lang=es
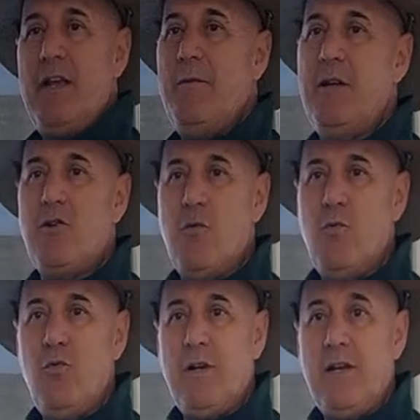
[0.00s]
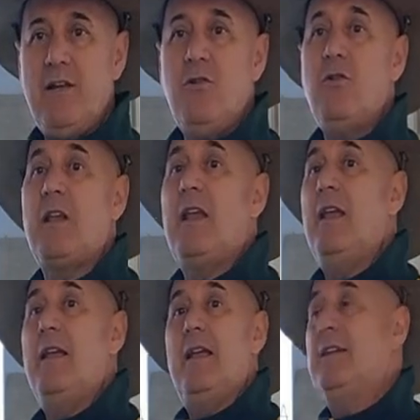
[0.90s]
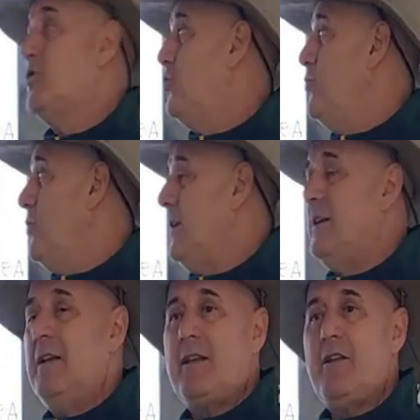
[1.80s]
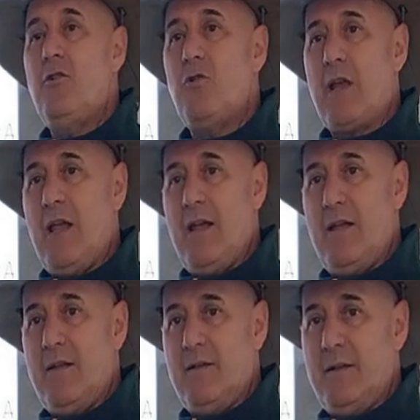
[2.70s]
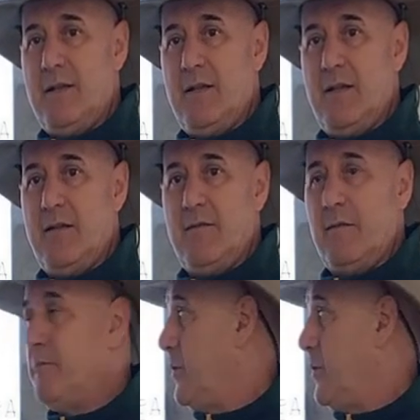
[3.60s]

podría haber como un río que estuvo ahí el río o que, eh,